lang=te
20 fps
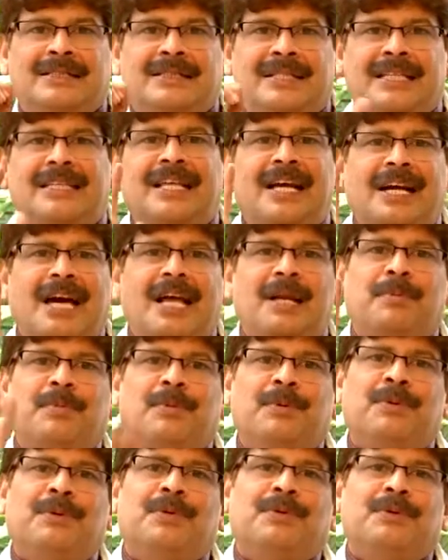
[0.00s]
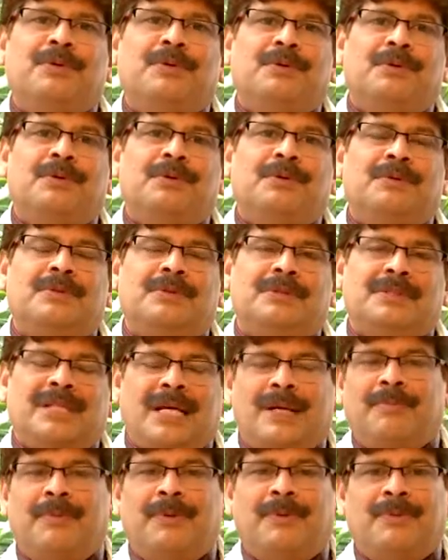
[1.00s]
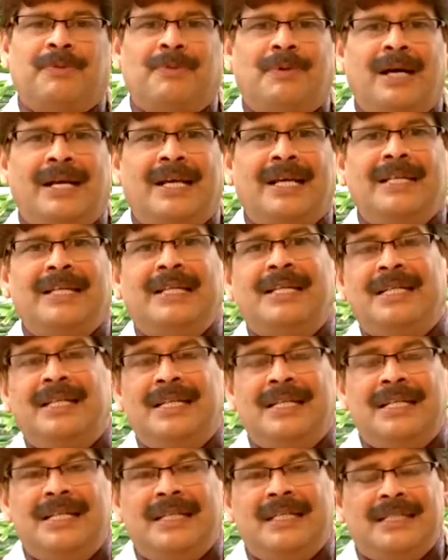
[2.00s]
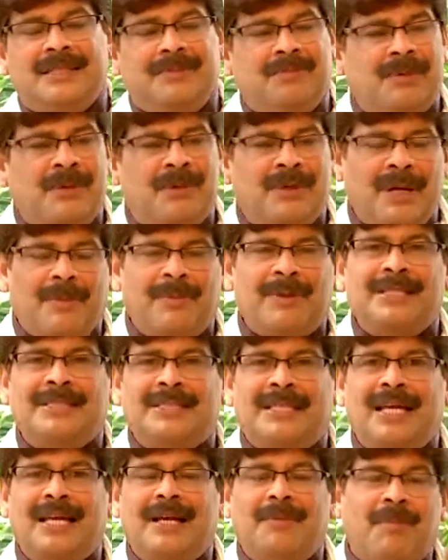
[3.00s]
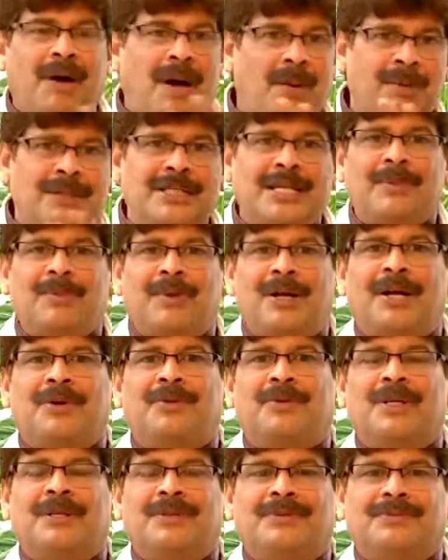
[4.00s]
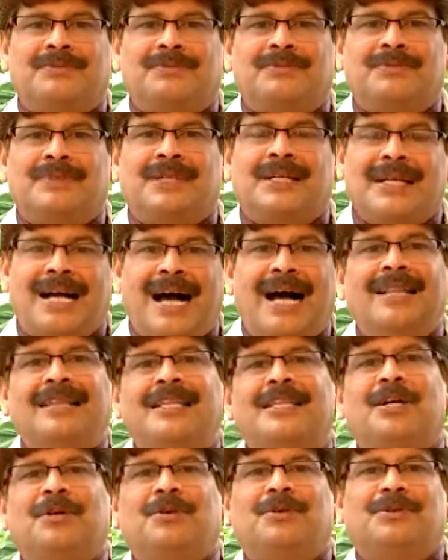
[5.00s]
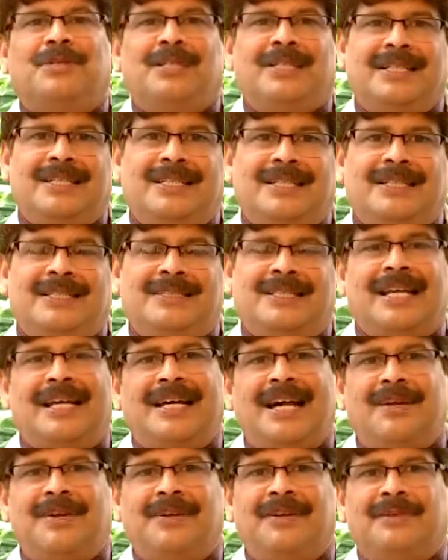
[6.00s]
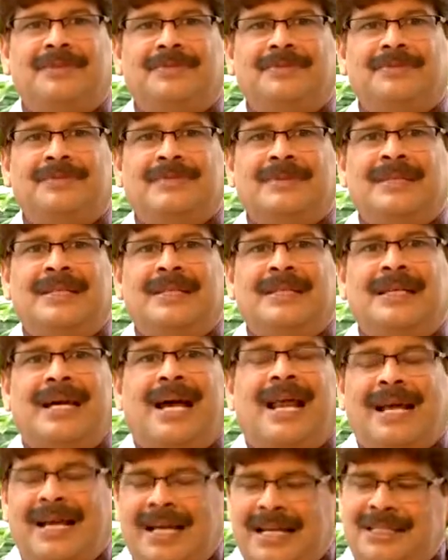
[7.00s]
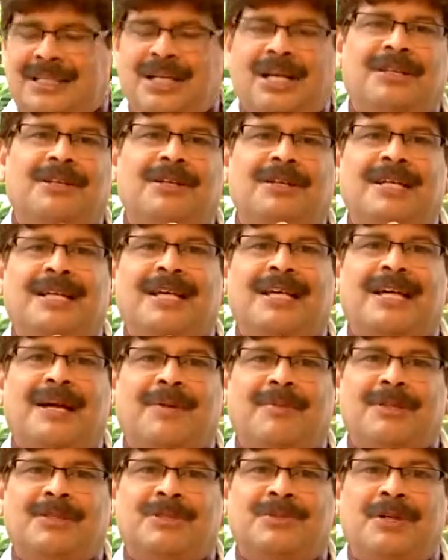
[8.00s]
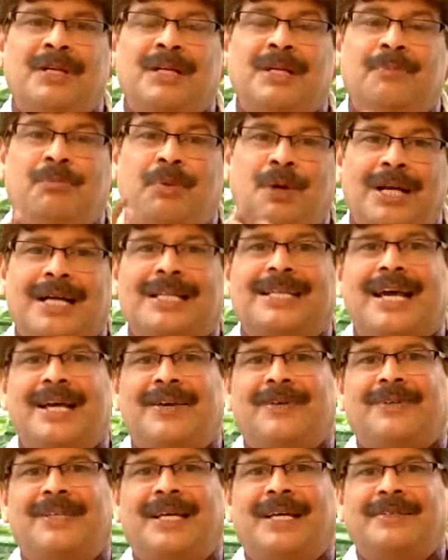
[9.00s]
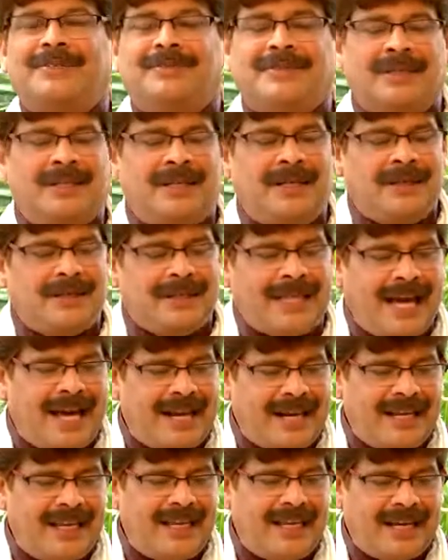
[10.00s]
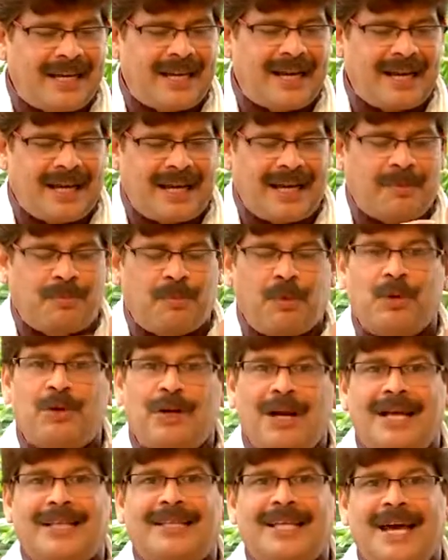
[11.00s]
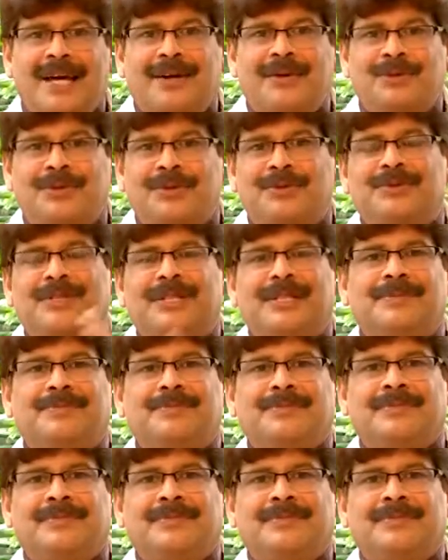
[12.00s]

శీతాకాలపు చర్మం అనేది మీరు గమనిస్తే మామూలు చర్మంలాగా ఉండదు కాంతి తగ్గుతుంది చలికాలంలో అలాగే చేతుల్ని గమనించుకోండి పొడిగా తయారవుతాయి తయారయ్యి ఇక పుట్టులా తయారవుతూ ఉంటుంది